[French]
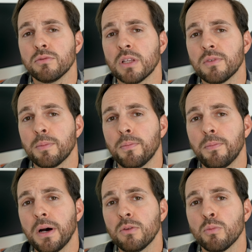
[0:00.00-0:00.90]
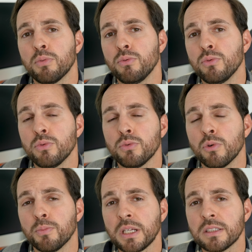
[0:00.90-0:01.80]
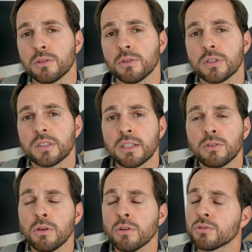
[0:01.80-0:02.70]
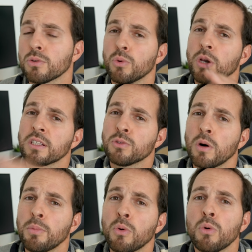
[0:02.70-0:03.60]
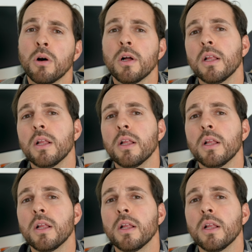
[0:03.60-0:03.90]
vous n'avez pas non plus de prise euh, secteur. Sur le S3 Pro,